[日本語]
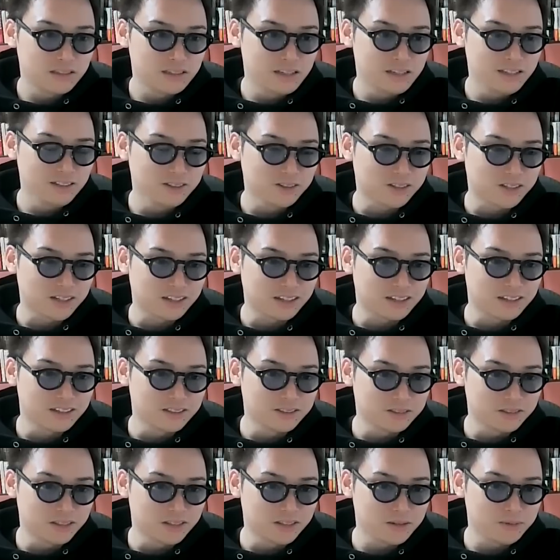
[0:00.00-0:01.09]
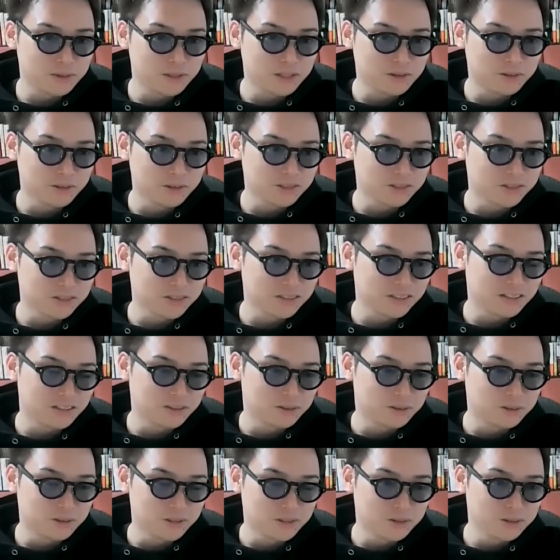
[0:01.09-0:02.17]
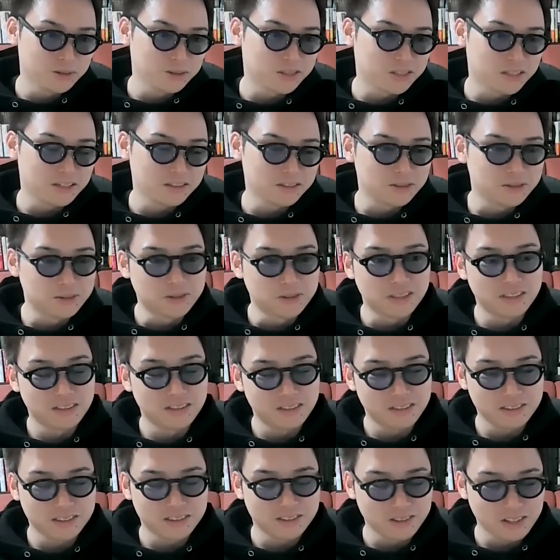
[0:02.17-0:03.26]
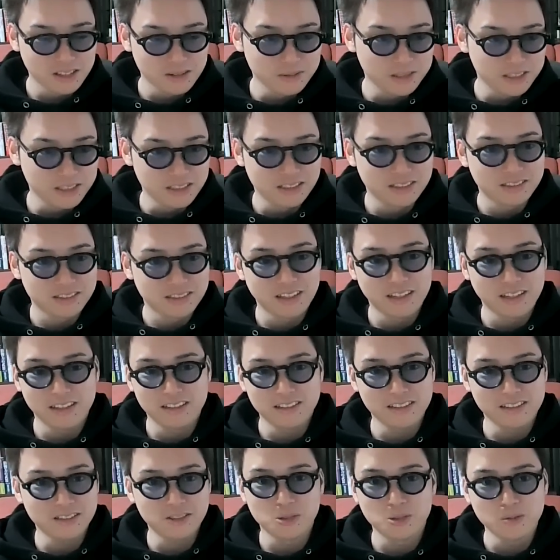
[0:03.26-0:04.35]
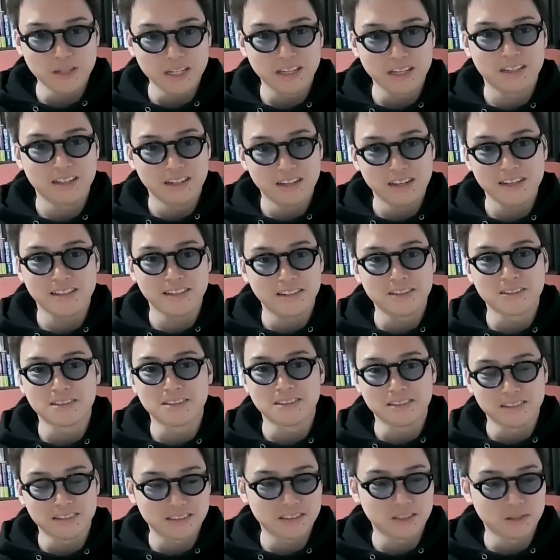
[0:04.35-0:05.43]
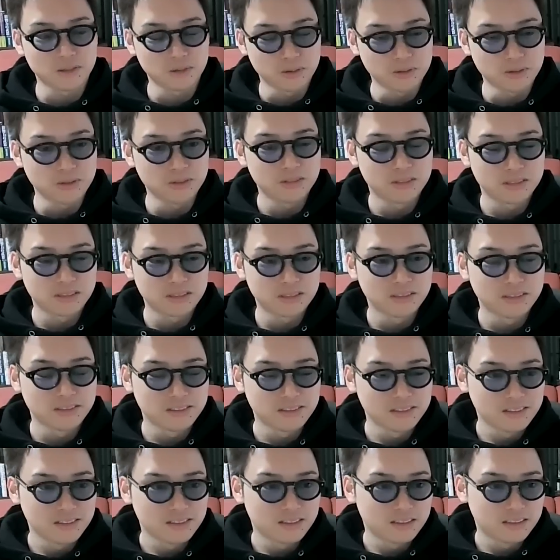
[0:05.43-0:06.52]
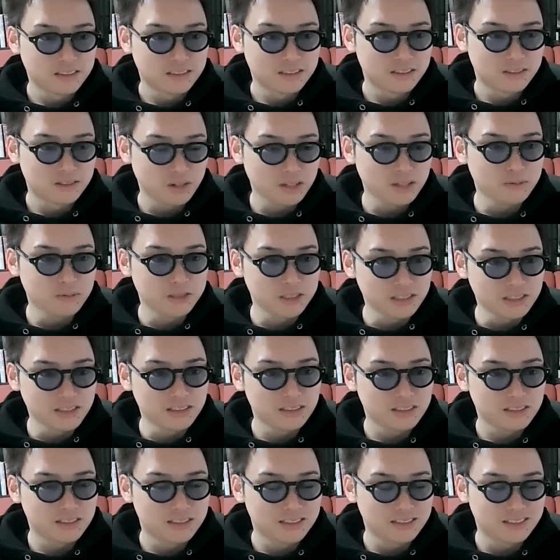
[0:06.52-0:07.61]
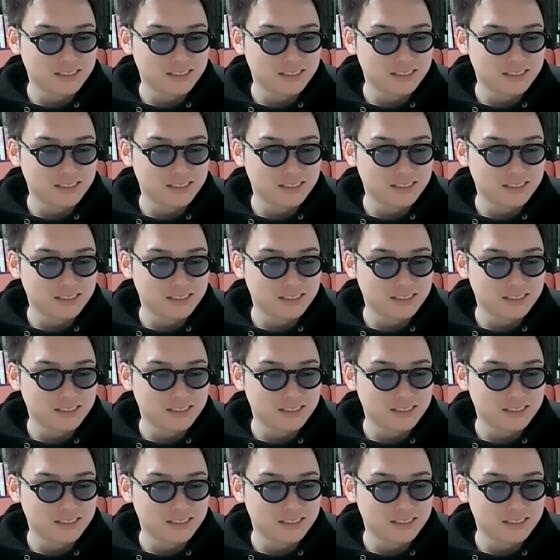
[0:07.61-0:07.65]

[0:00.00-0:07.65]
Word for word: 金の盾開封、ライブで放送しながら行う予定でしょうかああ、それでもいいですね。いや、そこまで考えてなかったんですけど、それでもいい。